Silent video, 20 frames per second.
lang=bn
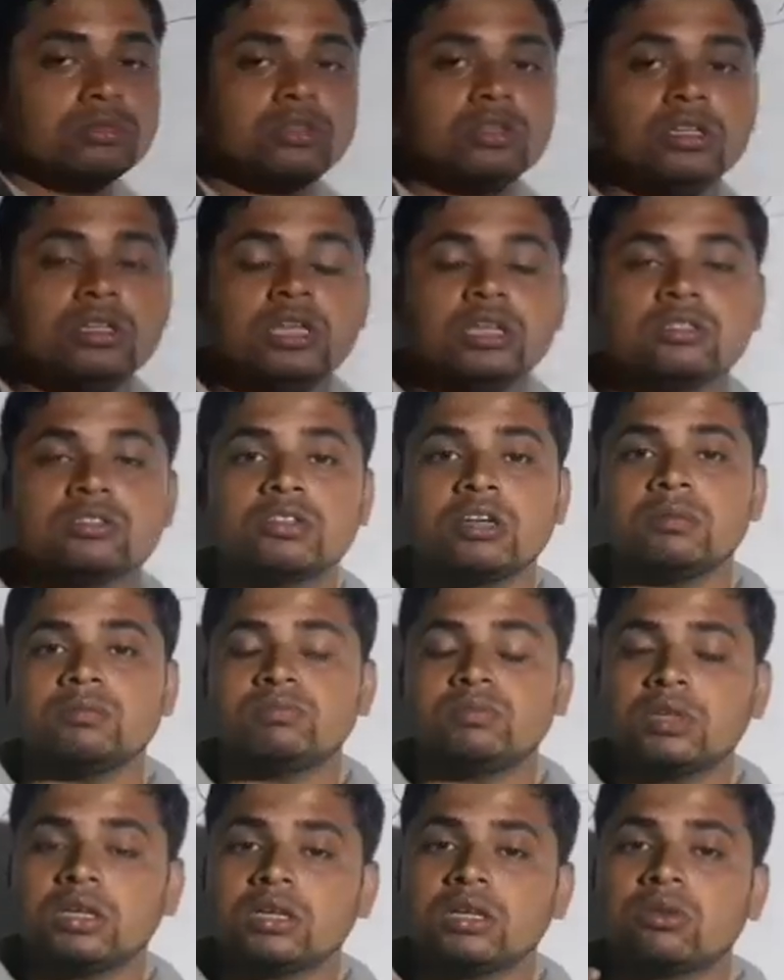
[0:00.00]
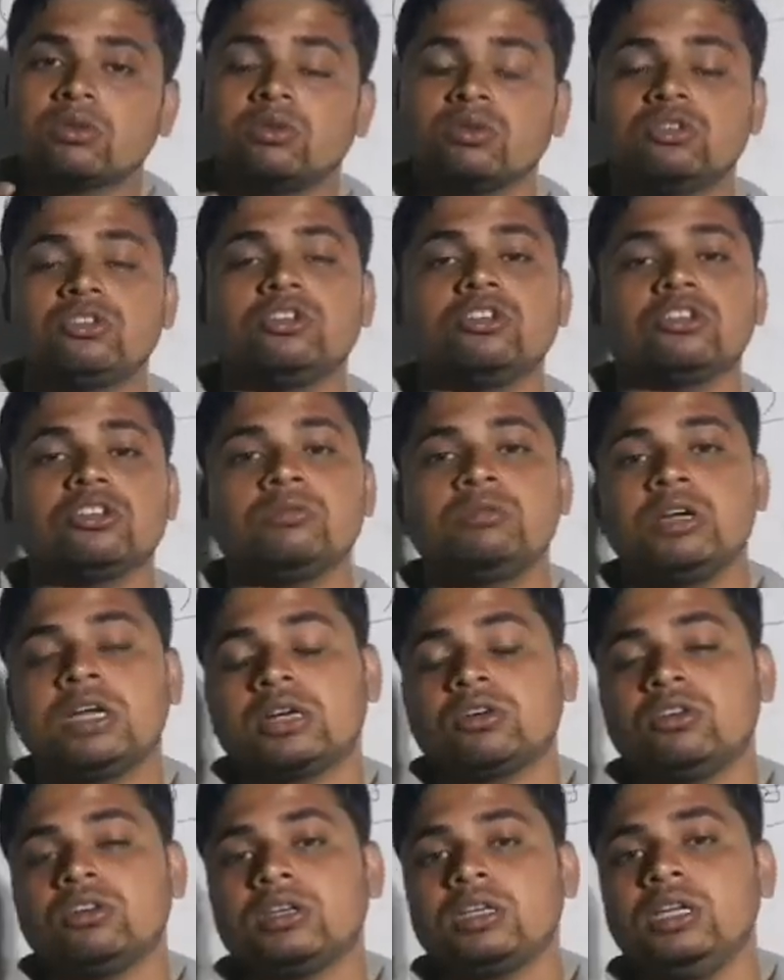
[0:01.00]
শরীরের সবথেকে ক্ষুদ্রতম
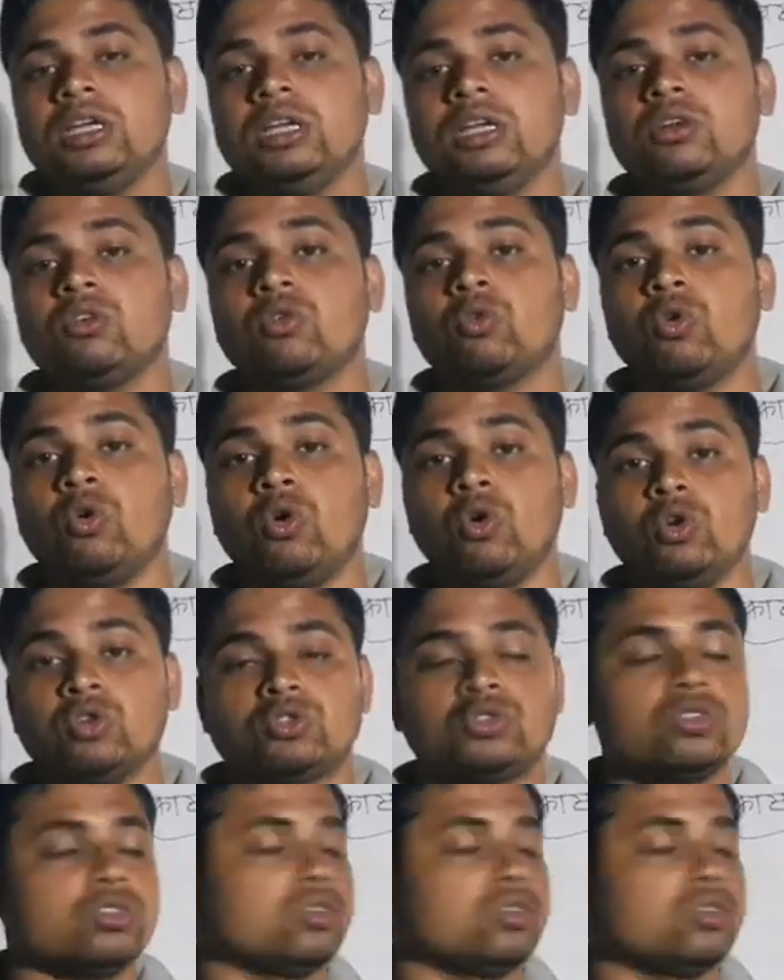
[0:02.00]
একক কি কোষ